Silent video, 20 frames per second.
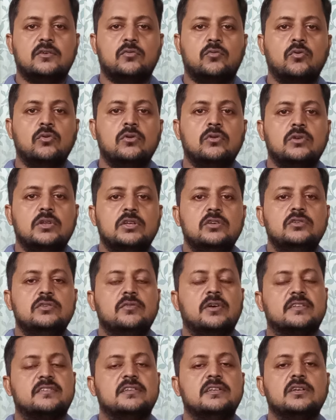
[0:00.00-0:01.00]
কোন
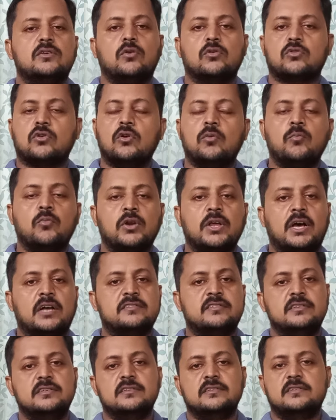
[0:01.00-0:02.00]
ইউনিভার্সিটি কত নম্বরে
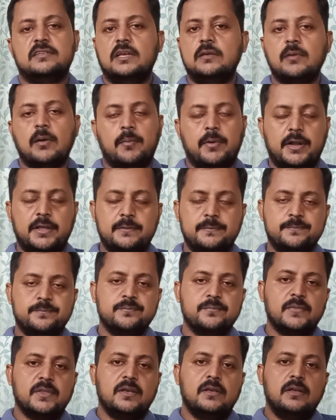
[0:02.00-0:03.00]
আছে সেই ব্যাপারে
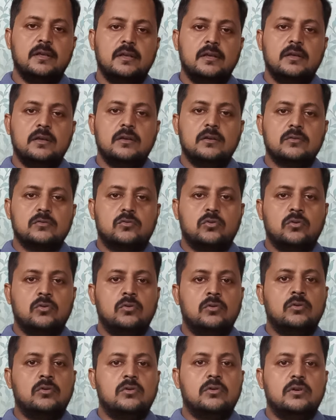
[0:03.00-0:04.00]
তো
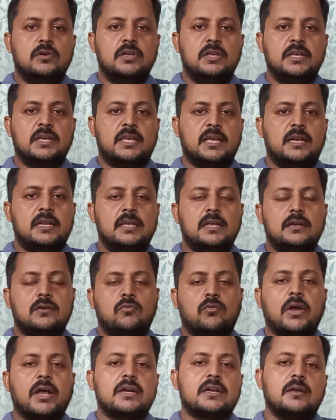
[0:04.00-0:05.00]
এখানে
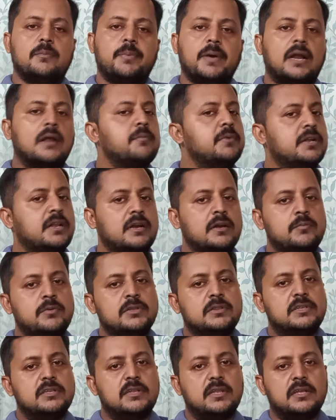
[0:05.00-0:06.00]
কয়েকটা প্যারামিটারের
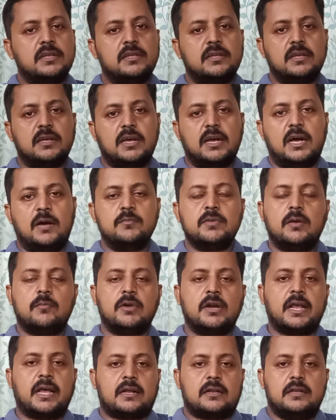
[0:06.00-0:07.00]
ভিত্তিতে আমি
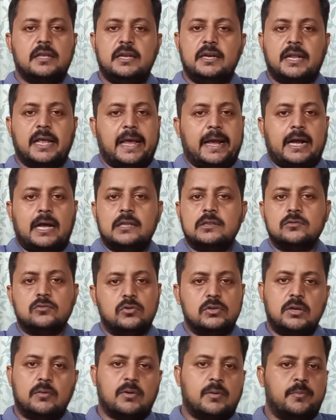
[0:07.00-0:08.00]
আমার এক এটা
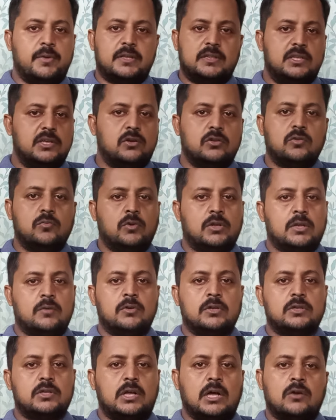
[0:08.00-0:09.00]
একান্তই আমার ব্যক্তিগত
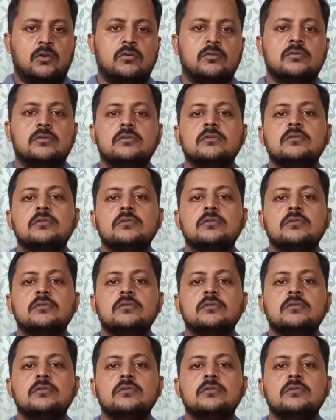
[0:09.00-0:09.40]
মতামত কারোর